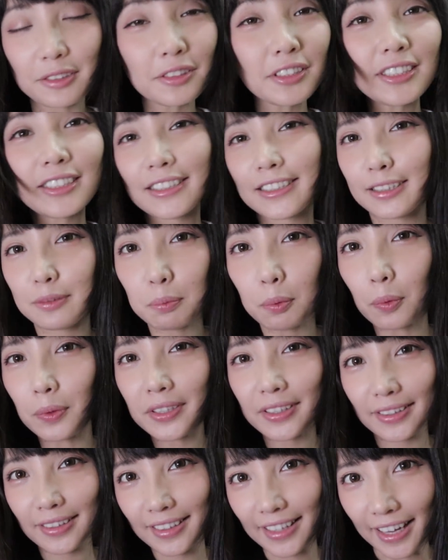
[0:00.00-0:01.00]
就是直播
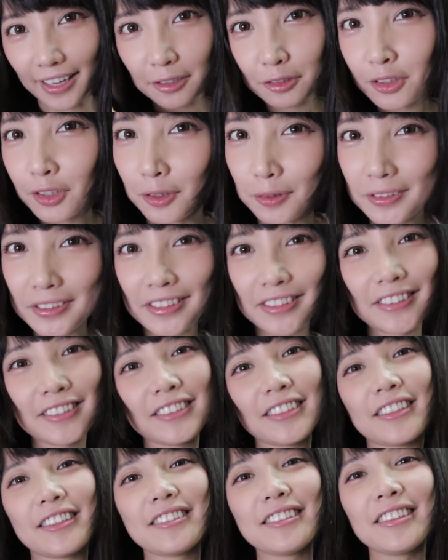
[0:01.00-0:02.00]
的两小时
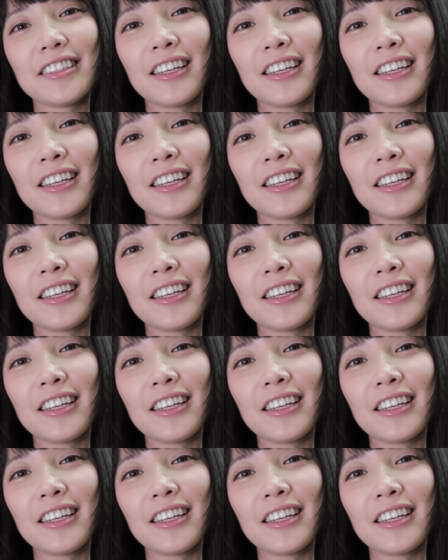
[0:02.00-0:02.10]
前。